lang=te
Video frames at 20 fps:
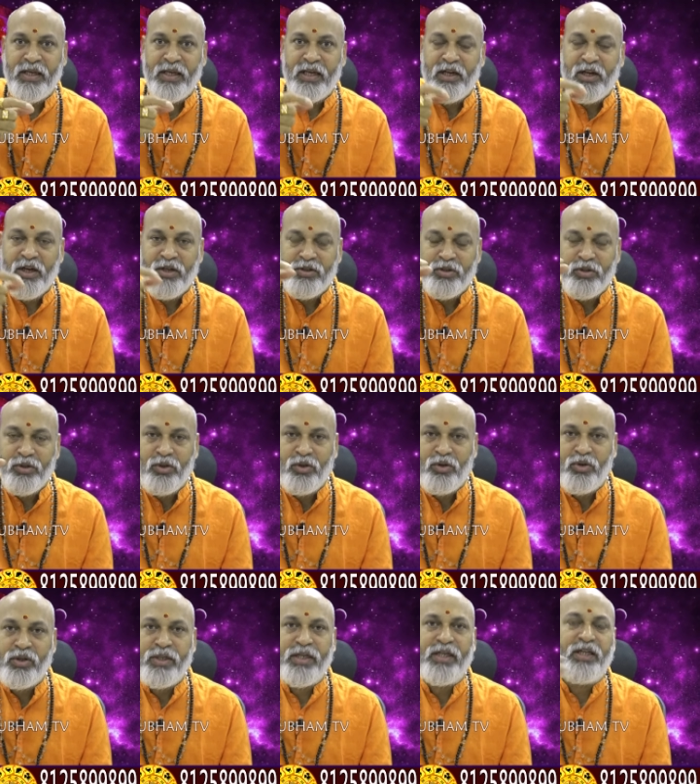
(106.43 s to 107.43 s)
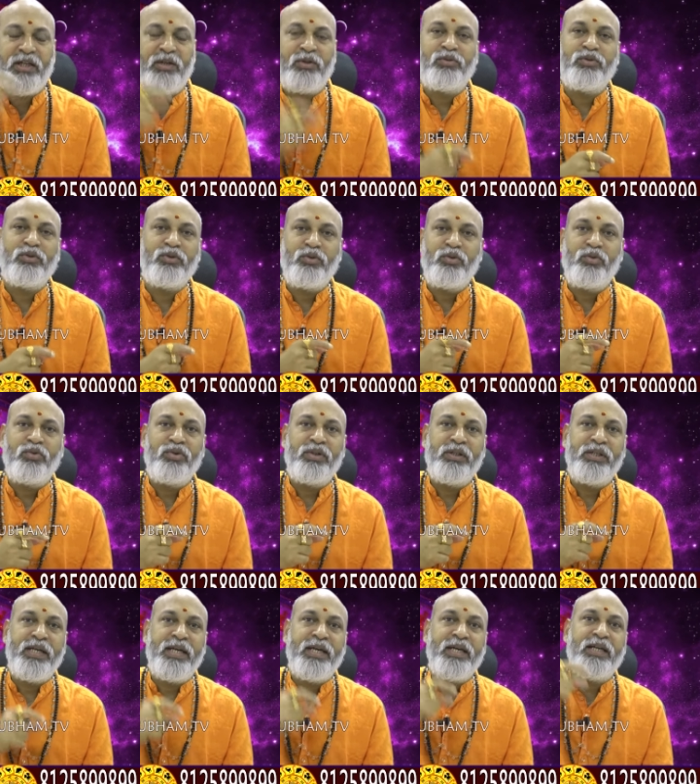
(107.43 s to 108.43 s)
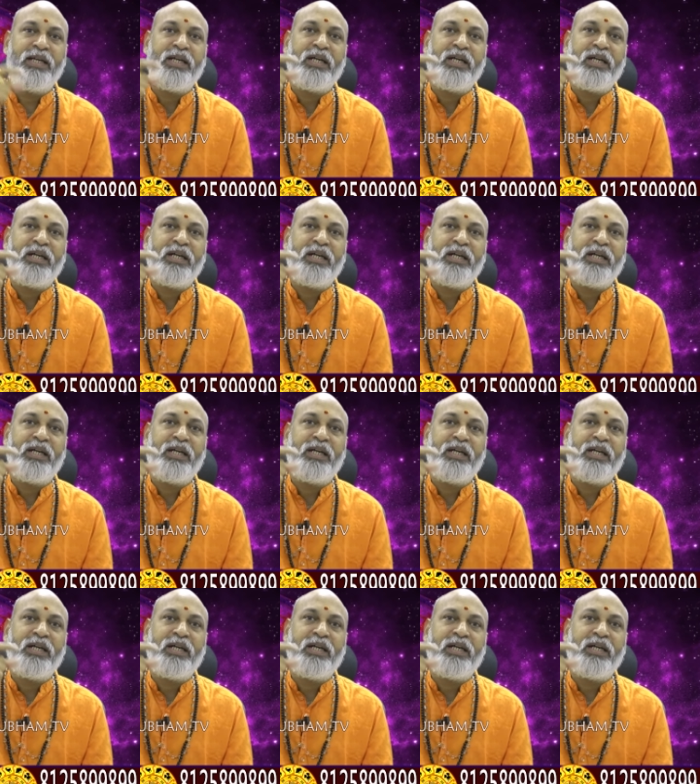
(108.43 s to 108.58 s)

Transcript: ఏ రాసుల్లోకి ఎంటర్ అవుతూ ఏ